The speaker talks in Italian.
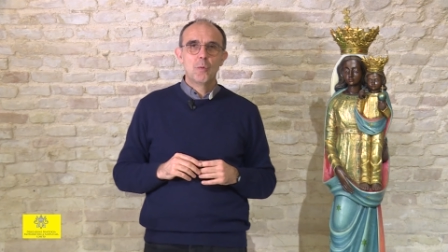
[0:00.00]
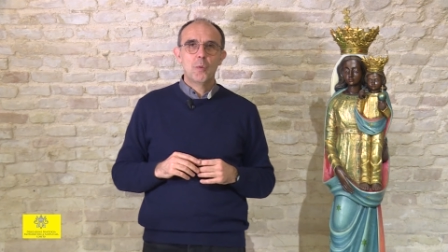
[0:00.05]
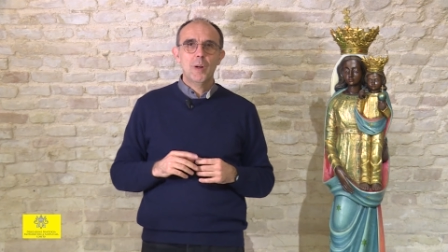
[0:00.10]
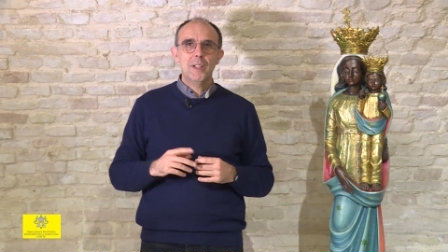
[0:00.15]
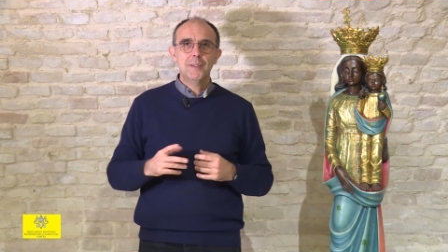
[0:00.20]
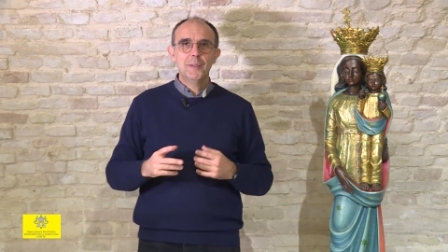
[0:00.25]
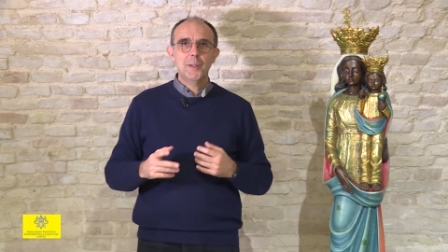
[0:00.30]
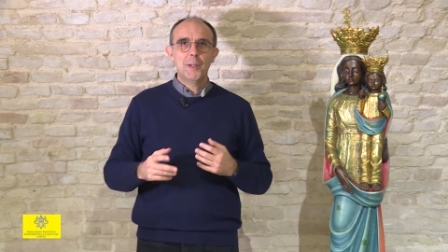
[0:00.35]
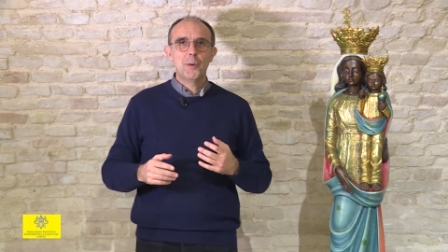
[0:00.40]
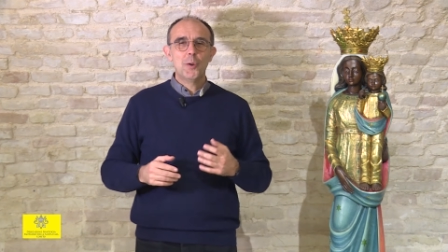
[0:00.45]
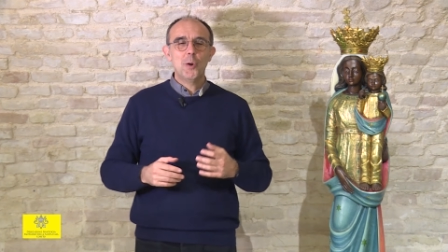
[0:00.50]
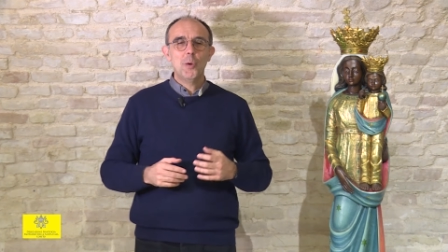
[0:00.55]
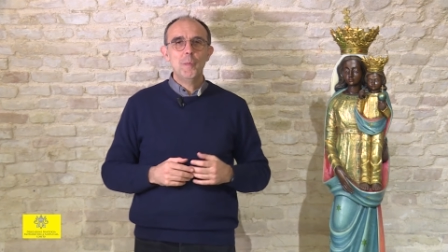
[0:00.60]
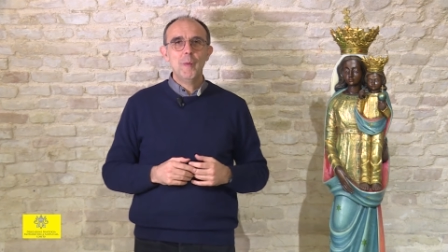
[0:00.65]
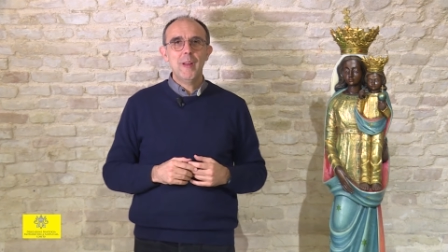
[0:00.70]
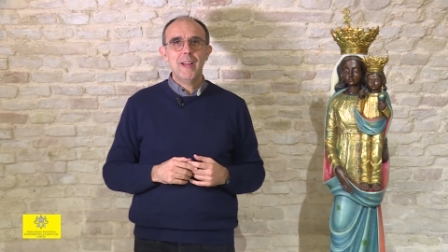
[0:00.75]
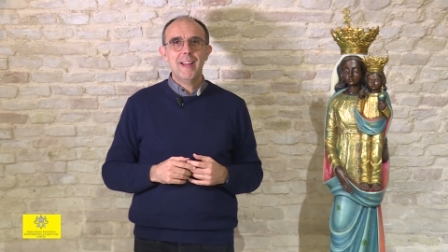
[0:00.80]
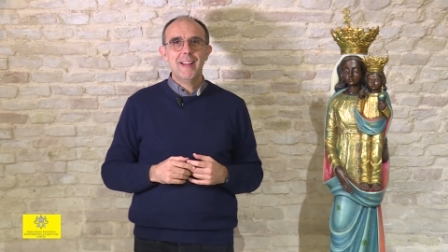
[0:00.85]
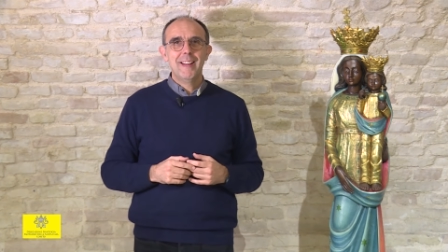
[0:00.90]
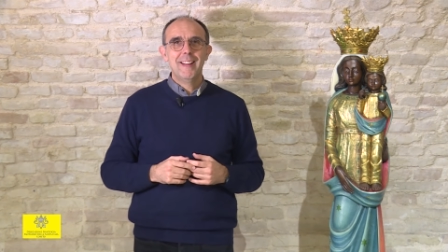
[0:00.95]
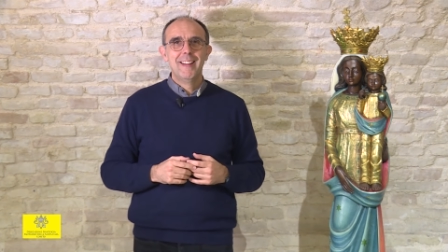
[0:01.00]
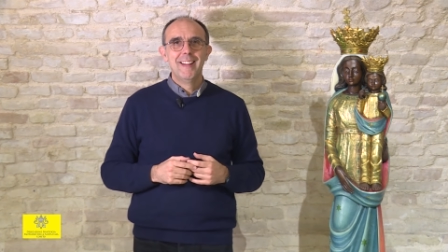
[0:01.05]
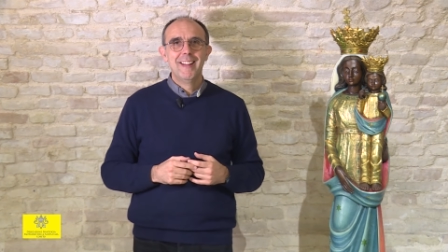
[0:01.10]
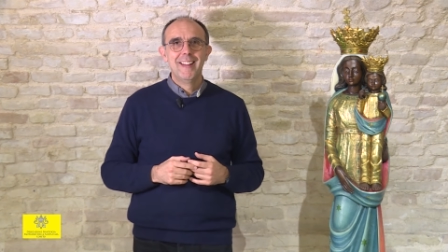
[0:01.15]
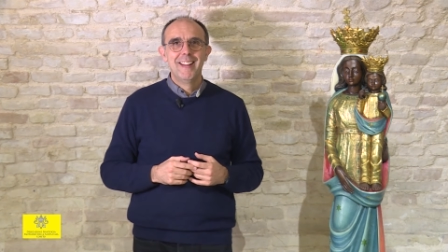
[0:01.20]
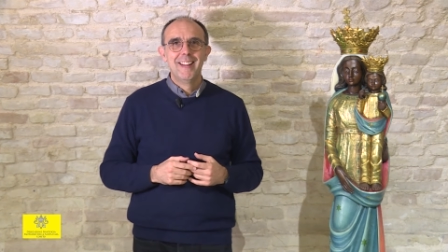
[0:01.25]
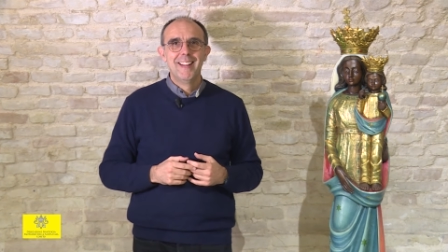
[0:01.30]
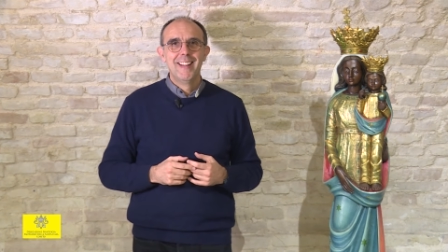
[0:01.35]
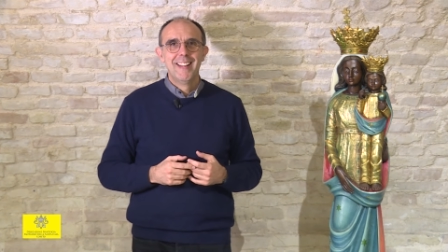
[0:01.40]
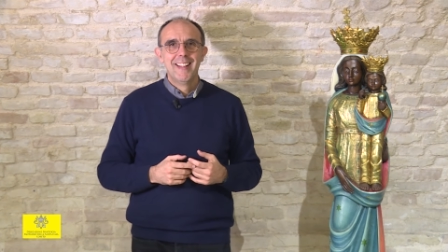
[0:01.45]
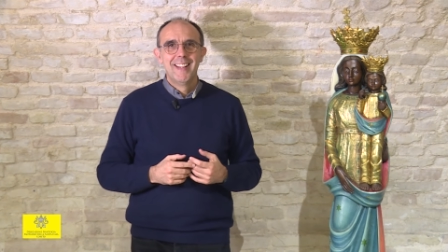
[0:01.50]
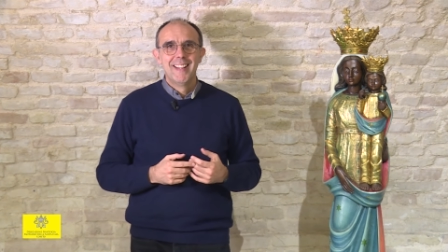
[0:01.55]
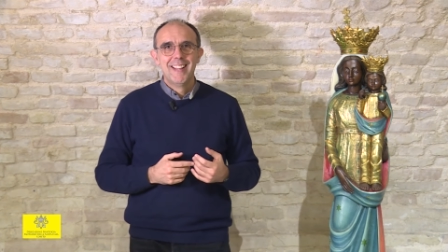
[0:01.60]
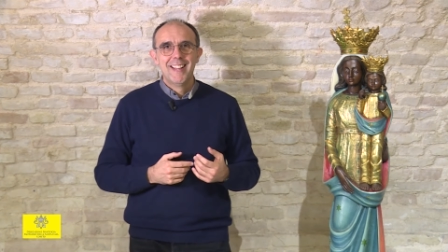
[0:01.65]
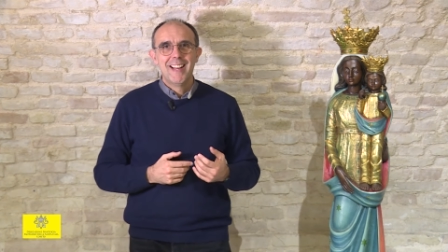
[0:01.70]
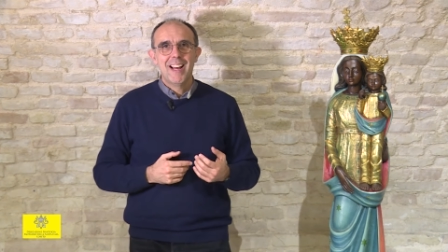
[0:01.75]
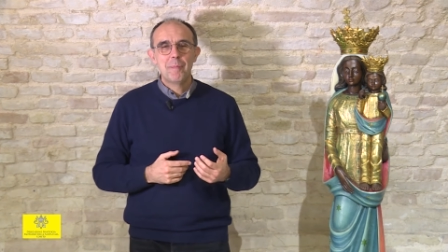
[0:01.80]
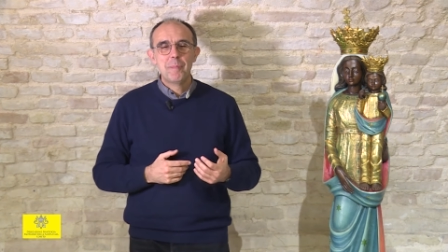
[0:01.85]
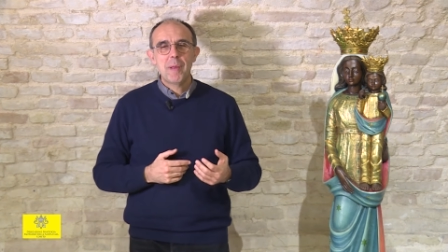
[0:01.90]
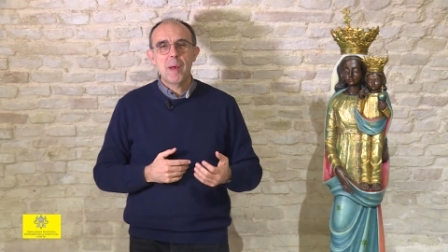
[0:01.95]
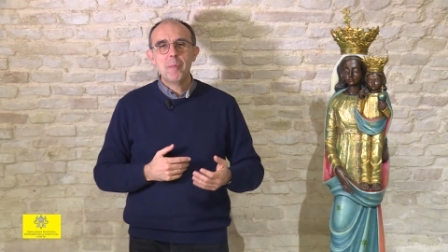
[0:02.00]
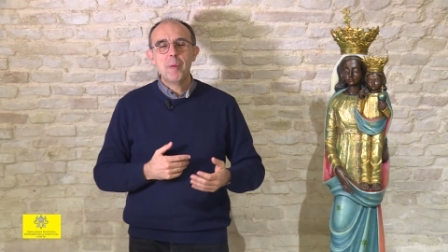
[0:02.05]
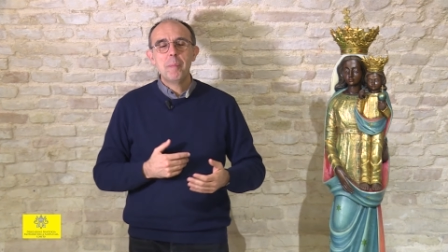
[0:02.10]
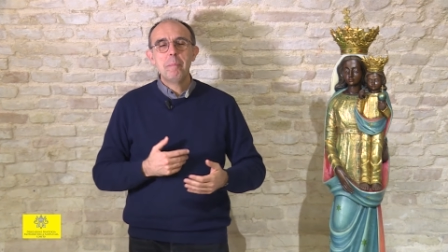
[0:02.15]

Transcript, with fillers: quanto e come abbiamo